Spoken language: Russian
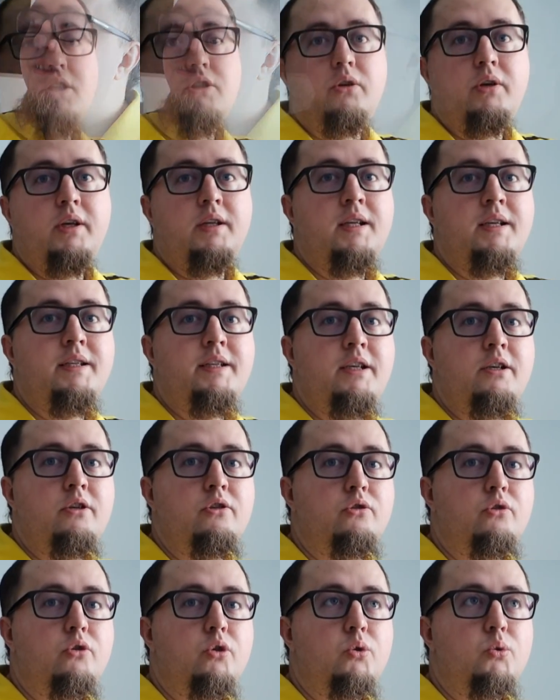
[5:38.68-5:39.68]
так что я
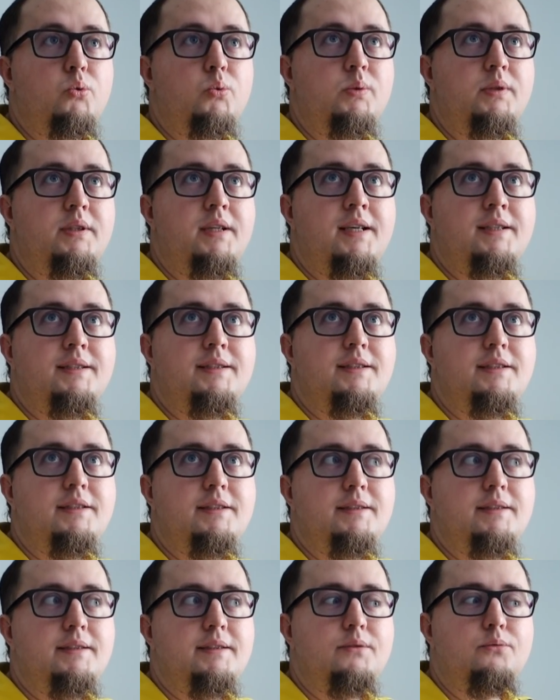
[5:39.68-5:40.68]
надеюсь, что
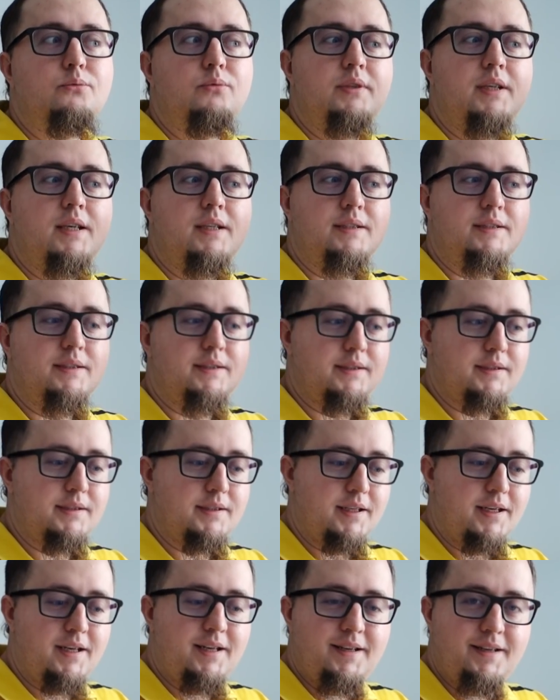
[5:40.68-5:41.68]
удаст,
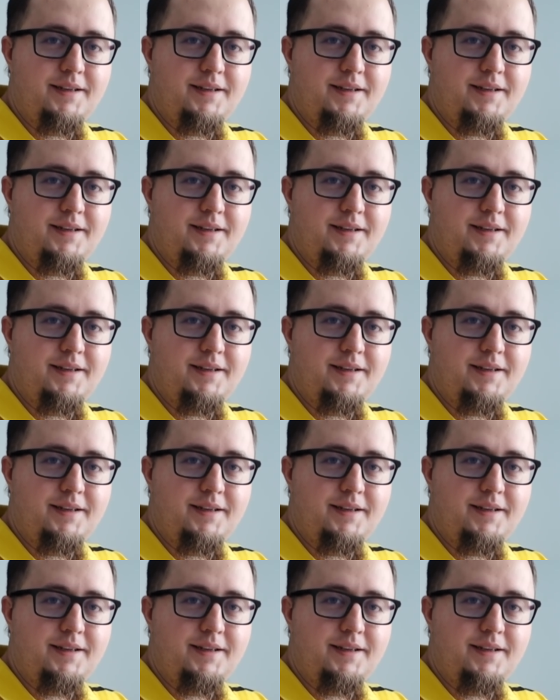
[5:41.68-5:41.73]
удастся